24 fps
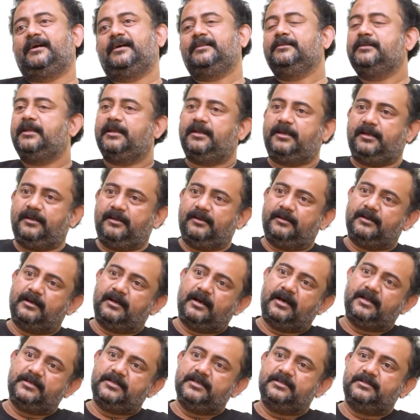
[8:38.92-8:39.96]
అందరికీ
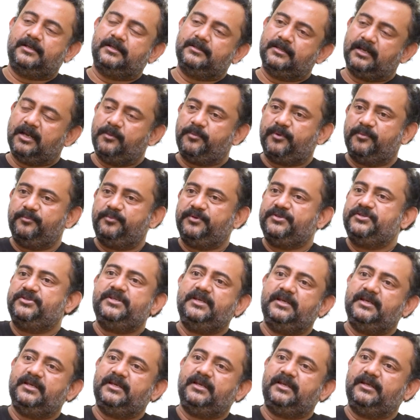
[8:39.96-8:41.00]
ఆర్టిస్టులందరికీ
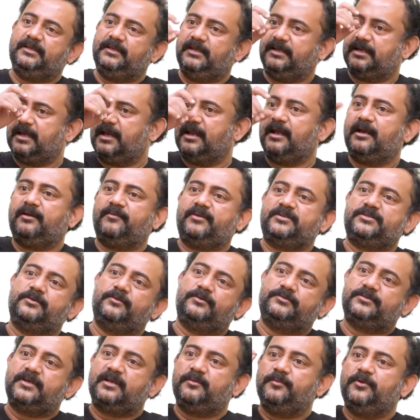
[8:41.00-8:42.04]
పంపించి ఇది డైలాగ్ వెర్షన్
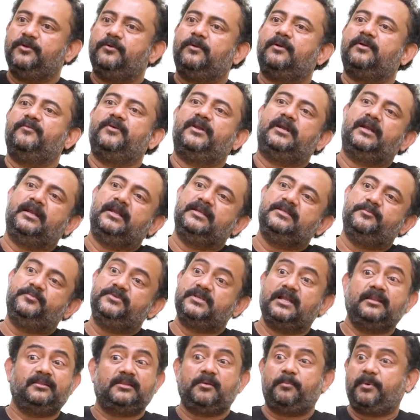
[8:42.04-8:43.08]
ఒకసారి మీరు కూడా వినండి అని
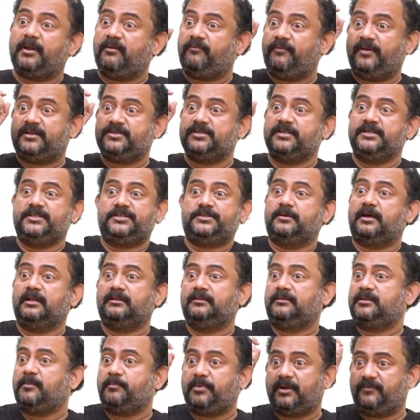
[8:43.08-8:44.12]
చెప్పేసి అంత పర్ఫెక్షన్ ఇష్టం
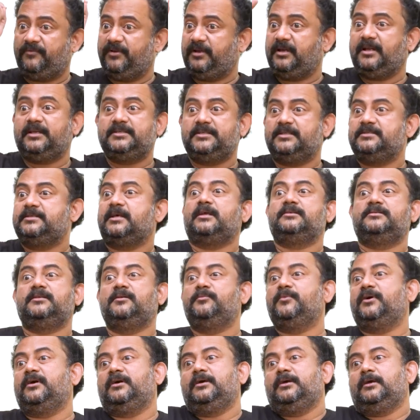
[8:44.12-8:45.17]
అంత పర్ఫెక్ట్గా చేశారు ఆ
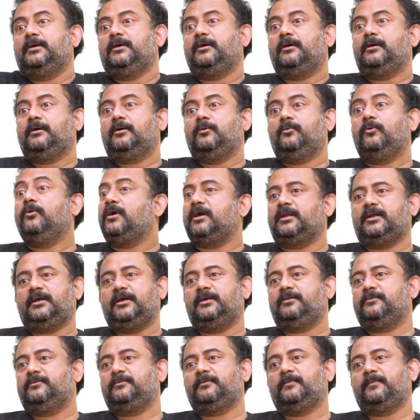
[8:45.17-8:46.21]
సినిమా ఓంకర్
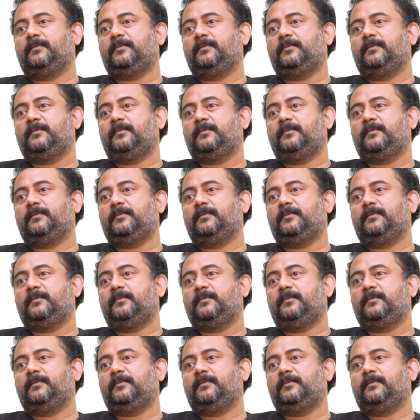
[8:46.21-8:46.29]
గారు